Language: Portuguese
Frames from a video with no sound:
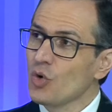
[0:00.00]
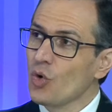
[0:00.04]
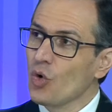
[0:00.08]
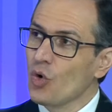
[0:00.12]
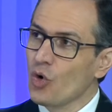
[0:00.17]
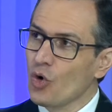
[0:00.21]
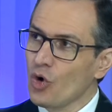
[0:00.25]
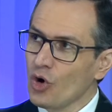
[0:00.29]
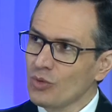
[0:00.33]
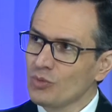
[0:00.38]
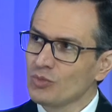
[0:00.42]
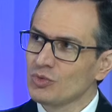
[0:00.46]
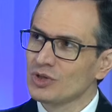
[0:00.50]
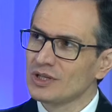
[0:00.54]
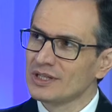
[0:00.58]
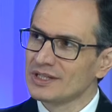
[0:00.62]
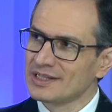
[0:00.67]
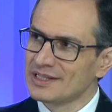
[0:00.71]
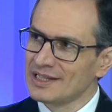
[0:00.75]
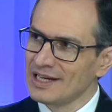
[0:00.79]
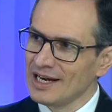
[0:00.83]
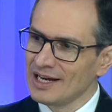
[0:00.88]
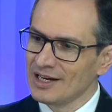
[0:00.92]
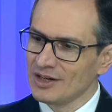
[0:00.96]
como
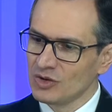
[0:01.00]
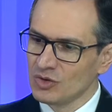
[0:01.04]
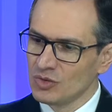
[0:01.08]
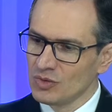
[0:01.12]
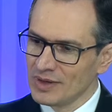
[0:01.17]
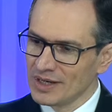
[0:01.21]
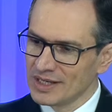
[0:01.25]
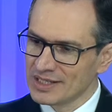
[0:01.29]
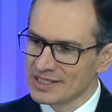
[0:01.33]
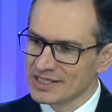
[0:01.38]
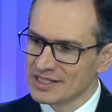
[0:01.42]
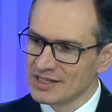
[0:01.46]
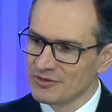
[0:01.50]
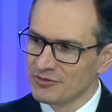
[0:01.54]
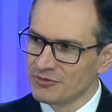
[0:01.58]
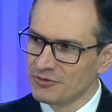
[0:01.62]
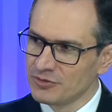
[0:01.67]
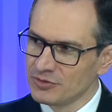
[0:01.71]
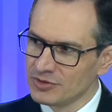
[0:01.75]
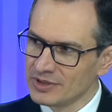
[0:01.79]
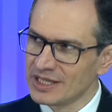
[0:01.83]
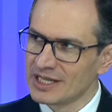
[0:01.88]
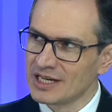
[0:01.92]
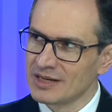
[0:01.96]
lidar com essa
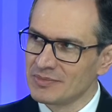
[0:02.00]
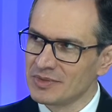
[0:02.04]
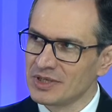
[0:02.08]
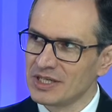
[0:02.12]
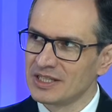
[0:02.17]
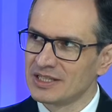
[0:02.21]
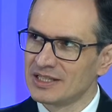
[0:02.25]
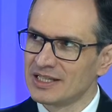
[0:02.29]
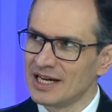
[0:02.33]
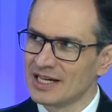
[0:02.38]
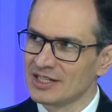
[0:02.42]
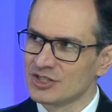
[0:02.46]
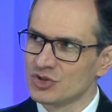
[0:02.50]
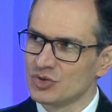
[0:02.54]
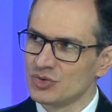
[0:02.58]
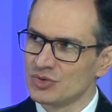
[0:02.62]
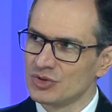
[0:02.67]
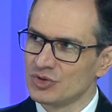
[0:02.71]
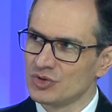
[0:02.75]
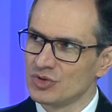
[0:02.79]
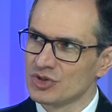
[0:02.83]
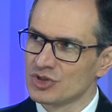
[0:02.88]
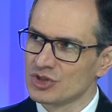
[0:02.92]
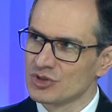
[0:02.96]
vulnerabilidade do
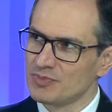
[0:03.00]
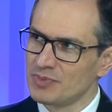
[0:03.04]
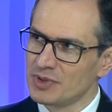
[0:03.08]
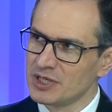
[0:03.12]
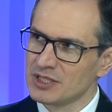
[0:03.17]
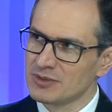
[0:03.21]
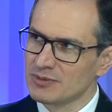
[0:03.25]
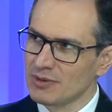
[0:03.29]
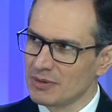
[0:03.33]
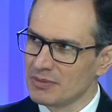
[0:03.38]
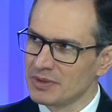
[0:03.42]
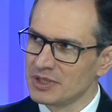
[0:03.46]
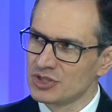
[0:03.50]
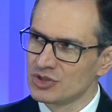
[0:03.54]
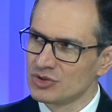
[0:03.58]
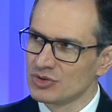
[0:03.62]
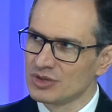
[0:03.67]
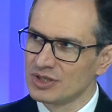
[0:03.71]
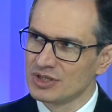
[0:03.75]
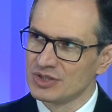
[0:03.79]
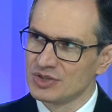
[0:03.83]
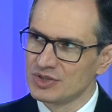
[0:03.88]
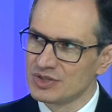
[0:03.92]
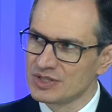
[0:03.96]
idoso, principalmente no
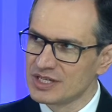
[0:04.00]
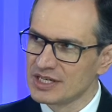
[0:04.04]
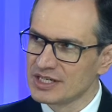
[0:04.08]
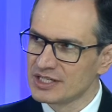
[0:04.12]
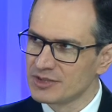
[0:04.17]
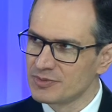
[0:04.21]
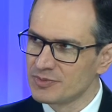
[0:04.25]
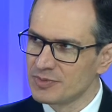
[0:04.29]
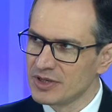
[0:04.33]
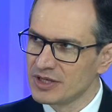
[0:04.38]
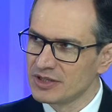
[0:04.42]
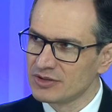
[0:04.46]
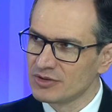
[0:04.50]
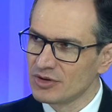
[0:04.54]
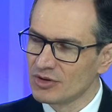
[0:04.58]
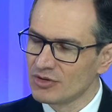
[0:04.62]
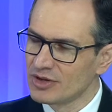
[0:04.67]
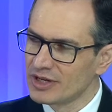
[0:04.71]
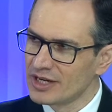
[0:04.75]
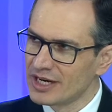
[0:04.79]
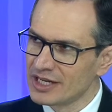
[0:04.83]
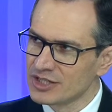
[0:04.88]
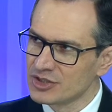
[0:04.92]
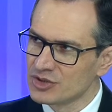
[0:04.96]
que diz respeito ao
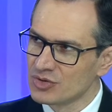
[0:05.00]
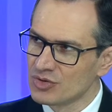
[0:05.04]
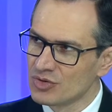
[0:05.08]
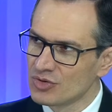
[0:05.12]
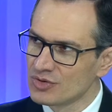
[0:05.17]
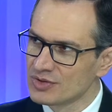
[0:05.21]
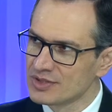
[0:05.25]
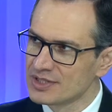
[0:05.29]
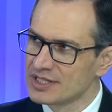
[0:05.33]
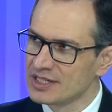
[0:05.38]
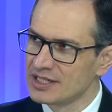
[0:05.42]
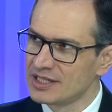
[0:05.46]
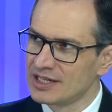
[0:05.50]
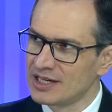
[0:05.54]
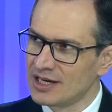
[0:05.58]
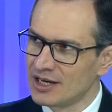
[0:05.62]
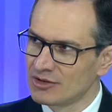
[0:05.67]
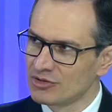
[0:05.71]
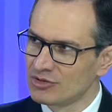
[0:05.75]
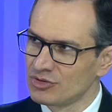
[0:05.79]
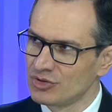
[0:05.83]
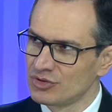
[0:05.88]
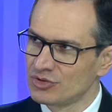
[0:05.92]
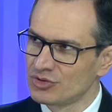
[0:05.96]
crédito
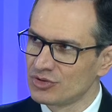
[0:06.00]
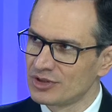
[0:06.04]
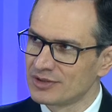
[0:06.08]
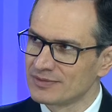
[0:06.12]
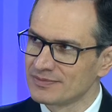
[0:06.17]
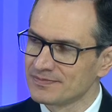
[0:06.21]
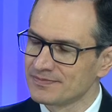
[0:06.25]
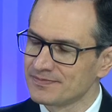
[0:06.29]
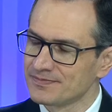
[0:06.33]
consignado, doutor?